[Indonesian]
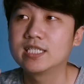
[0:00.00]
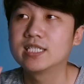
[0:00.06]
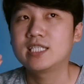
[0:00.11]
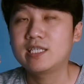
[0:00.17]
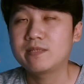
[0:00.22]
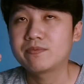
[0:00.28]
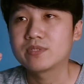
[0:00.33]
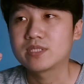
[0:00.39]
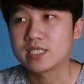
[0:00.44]

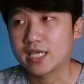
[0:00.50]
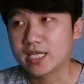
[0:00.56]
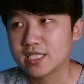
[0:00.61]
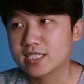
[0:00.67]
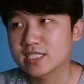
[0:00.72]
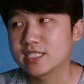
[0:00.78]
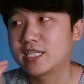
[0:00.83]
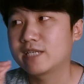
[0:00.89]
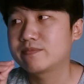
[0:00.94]

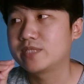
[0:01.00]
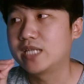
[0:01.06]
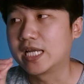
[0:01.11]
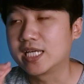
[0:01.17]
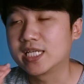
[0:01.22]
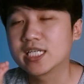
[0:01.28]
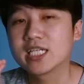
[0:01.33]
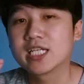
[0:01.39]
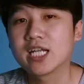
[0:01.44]
chipset
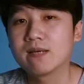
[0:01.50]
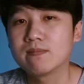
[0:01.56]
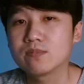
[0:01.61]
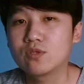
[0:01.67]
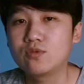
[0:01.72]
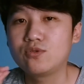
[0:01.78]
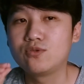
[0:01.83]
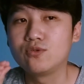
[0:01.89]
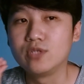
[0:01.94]
Snapdragon
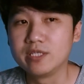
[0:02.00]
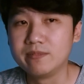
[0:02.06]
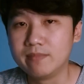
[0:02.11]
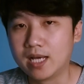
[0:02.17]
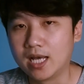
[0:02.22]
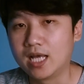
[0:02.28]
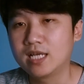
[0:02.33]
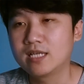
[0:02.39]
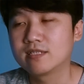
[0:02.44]

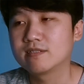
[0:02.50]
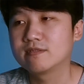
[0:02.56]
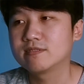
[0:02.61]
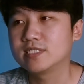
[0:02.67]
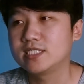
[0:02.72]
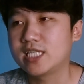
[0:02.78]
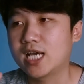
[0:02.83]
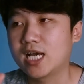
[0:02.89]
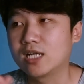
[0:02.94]

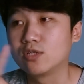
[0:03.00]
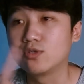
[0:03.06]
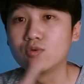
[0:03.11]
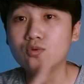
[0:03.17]
675 yang